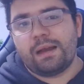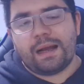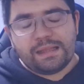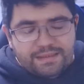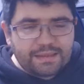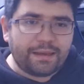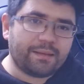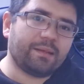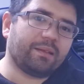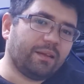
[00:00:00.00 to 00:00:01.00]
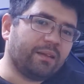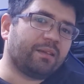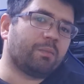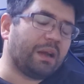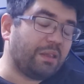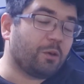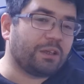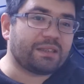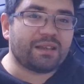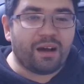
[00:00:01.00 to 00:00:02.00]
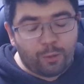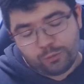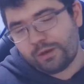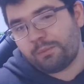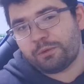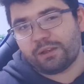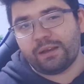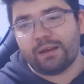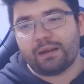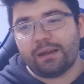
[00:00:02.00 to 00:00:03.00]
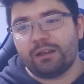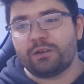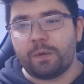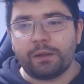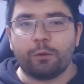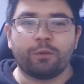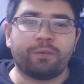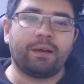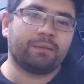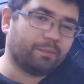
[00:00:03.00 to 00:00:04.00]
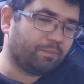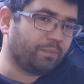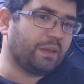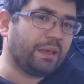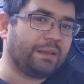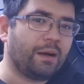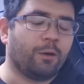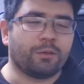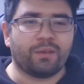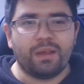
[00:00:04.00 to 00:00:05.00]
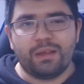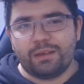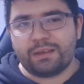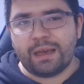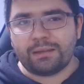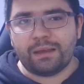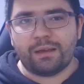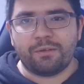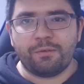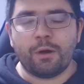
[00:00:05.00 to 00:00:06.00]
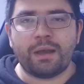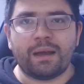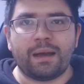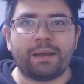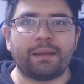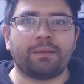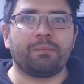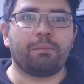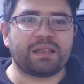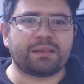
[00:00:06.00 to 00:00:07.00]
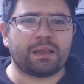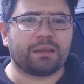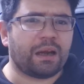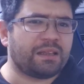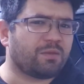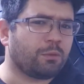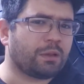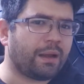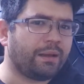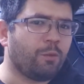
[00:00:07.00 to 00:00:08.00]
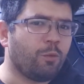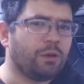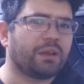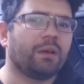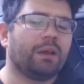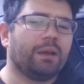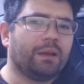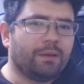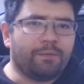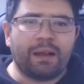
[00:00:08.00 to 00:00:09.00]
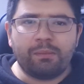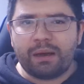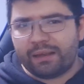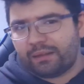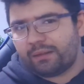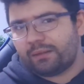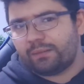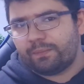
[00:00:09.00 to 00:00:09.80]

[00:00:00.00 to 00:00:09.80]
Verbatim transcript: Als nächstes ist mein neues Auto kaputt gegangen. Ich wollte losfahren, geht aus. Ich hatte ja vorher einen Mazda 323 geholt, weil mein